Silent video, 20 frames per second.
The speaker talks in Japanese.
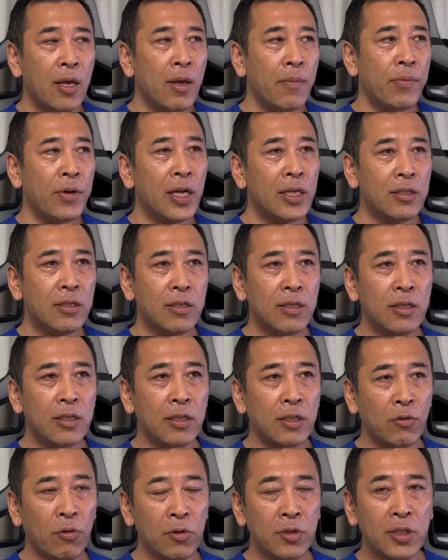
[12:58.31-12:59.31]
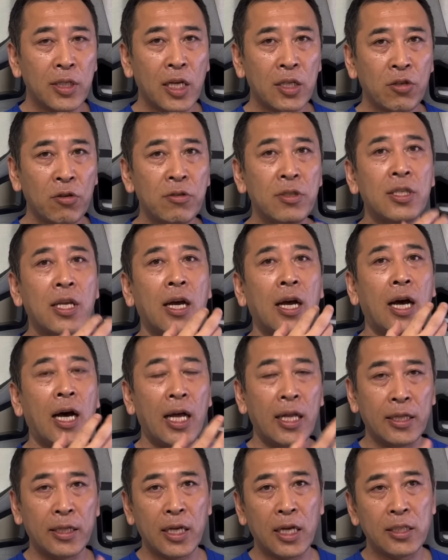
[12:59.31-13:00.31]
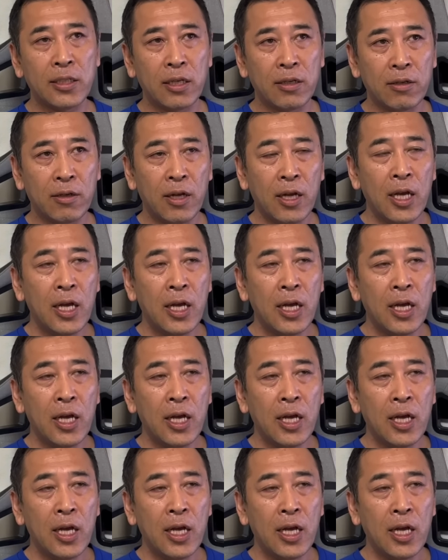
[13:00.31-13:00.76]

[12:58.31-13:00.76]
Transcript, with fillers: プラス、ドイツではショルツさんが反対してる。